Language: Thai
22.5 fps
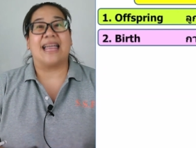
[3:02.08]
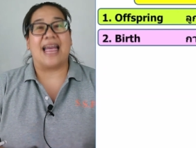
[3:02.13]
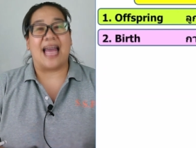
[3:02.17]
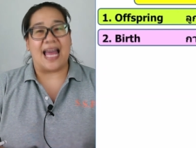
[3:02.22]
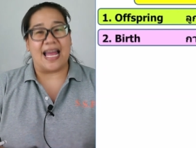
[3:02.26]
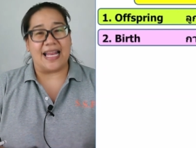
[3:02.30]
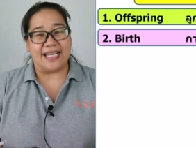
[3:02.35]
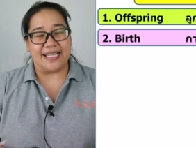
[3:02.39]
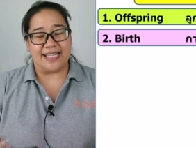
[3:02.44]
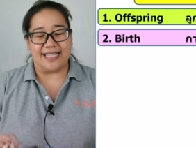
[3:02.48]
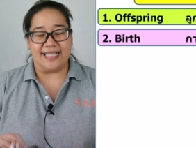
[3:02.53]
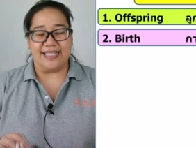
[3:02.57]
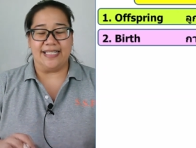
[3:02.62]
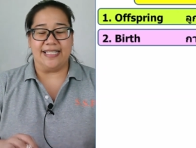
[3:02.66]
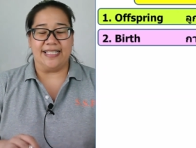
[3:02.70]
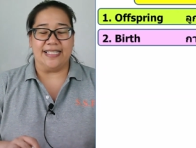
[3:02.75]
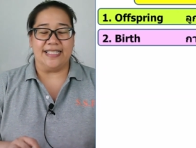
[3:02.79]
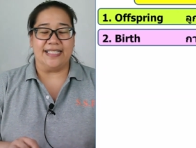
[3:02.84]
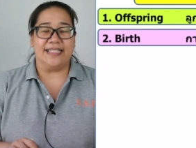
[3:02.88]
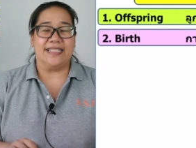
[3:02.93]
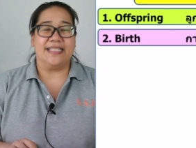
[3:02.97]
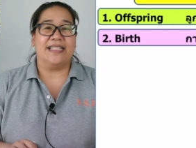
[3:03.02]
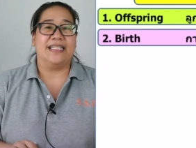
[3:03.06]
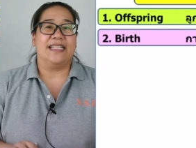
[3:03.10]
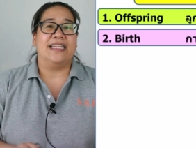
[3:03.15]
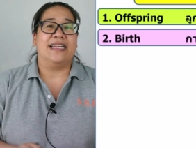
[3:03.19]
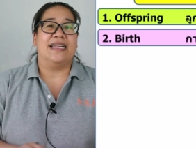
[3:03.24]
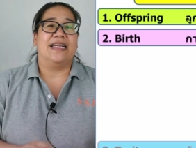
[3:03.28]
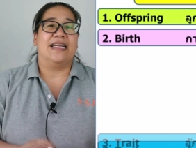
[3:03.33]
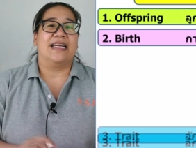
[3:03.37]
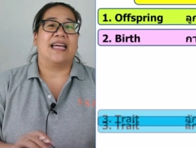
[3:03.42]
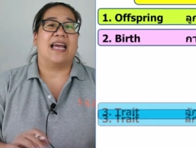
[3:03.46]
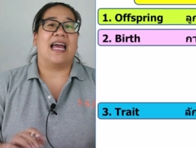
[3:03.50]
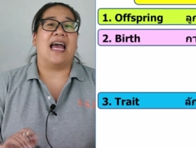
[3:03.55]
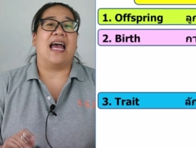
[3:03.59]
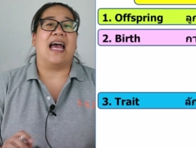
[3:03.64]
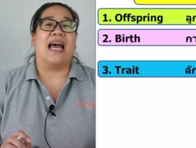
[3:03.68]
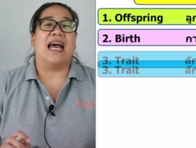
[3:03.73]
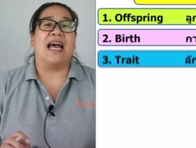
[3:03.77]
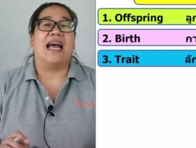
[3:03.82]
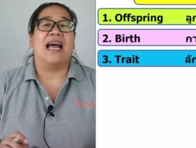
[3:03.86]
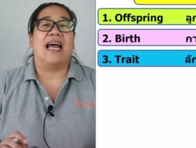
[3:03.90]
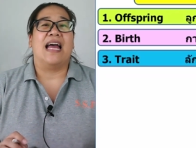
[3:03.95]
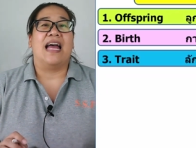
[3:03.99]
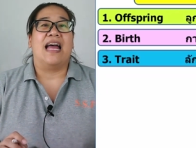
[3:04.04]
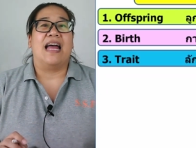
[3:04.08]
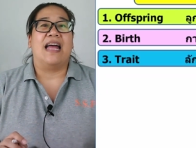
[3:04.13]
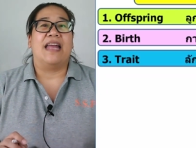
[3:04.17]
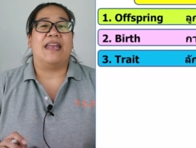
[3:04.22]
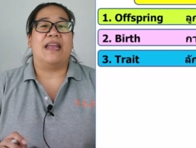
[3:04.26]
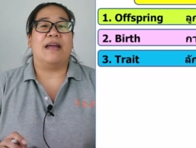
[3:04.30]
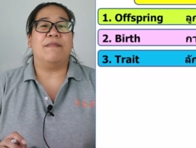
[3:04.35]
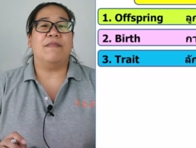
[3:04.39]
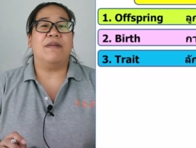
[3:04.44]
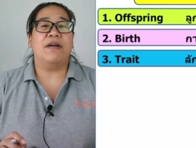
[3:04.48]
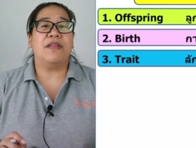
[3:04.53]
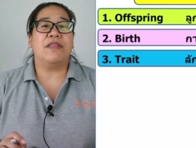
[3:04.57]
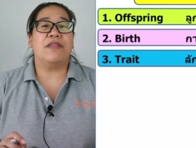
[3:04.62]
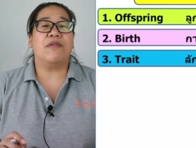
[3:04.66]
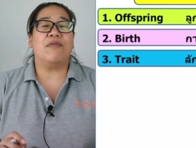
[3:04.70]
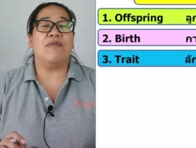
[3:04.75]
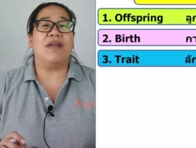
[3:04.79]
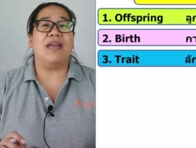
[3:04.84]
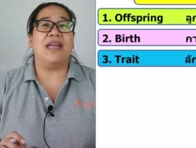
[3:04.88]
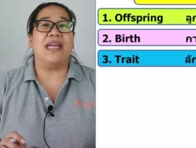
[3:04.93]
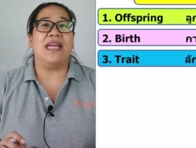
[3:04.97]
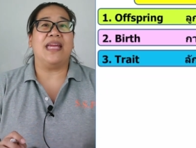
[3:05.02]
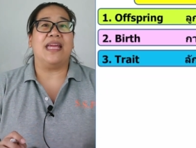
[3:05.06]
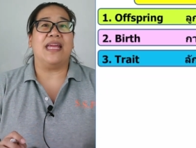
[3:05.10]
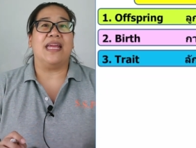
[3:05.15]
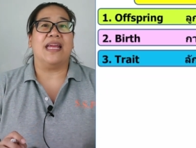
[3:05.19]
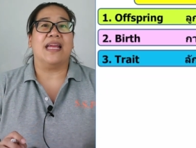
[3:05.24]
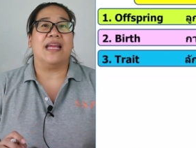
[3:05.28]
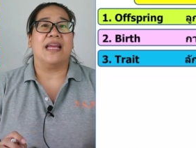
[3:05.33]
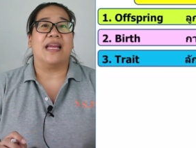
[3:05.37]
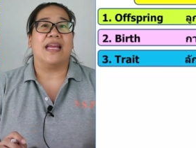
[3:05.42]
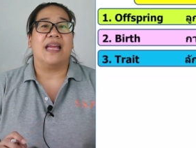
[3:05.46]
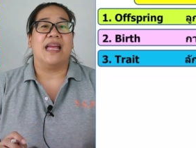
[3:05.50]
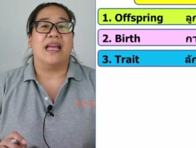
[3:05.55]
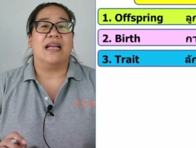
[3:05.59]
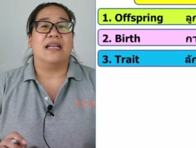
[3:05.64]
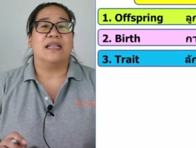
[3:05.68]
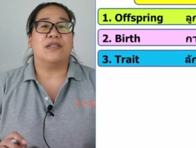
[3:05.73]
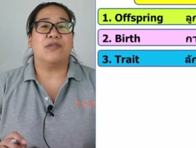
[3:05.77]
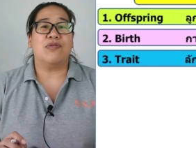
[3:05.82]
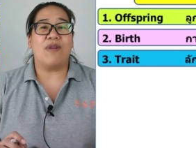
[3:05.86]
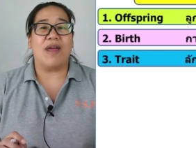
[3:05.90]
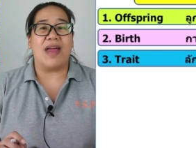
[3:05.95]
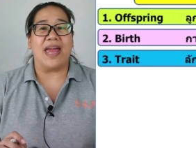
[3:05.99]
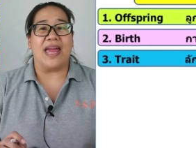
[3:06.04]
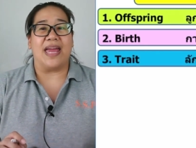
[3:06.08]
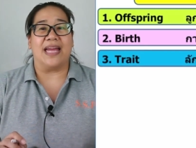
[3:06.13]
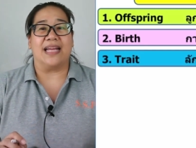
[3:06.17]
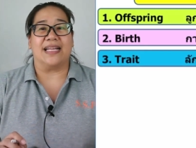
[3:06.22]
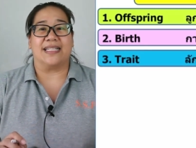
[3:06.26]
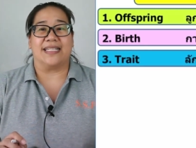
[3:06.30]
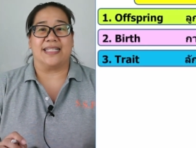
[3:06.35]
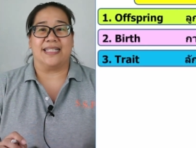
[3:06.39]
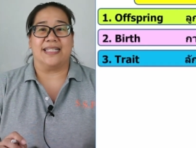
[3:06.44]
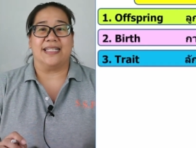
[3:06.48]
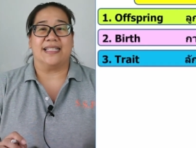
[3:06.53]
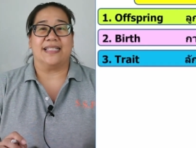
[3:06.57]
การเกิด ค่ะ number three trait